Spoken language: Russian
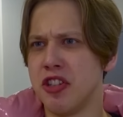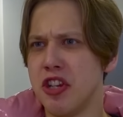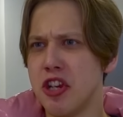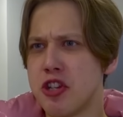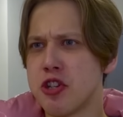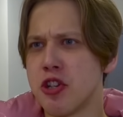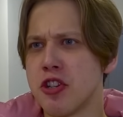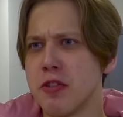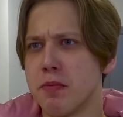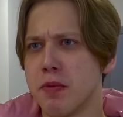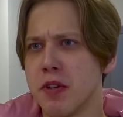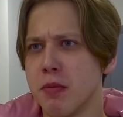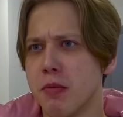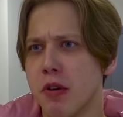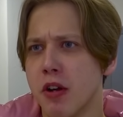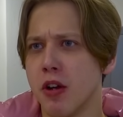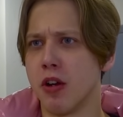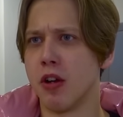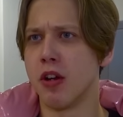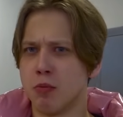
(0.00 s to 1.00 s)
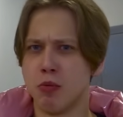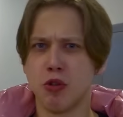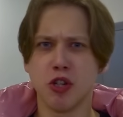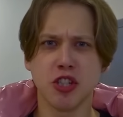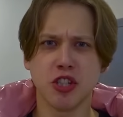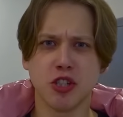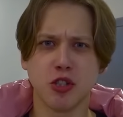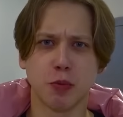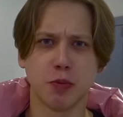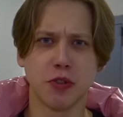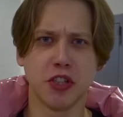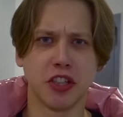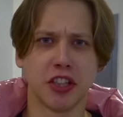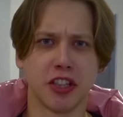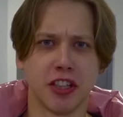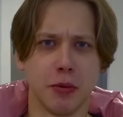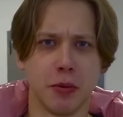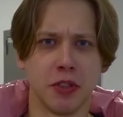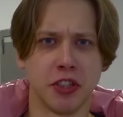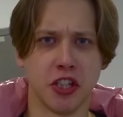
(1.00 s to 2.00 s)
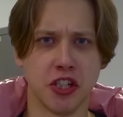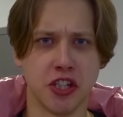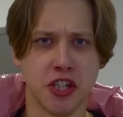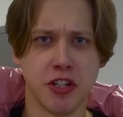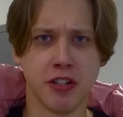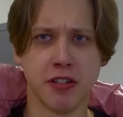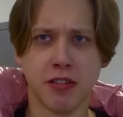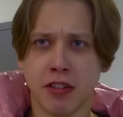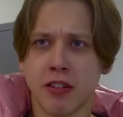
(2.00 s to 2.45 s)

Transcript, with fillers: Ничего не понимаю. Можно субтитры на монтаже?